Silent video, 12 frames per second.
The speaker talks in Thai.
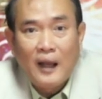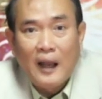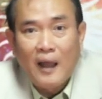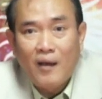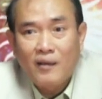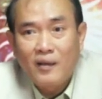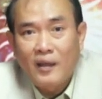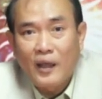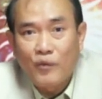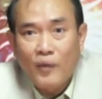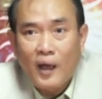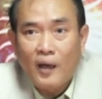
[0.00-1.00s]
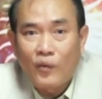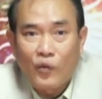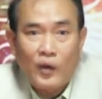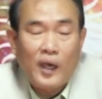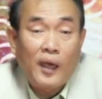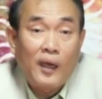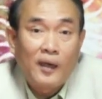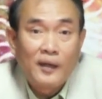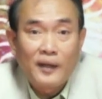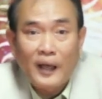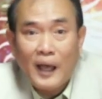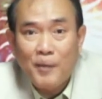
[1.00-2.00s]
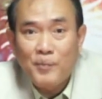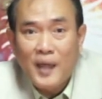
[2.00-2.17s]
แล้วเห็นว่าโอเคนะครับ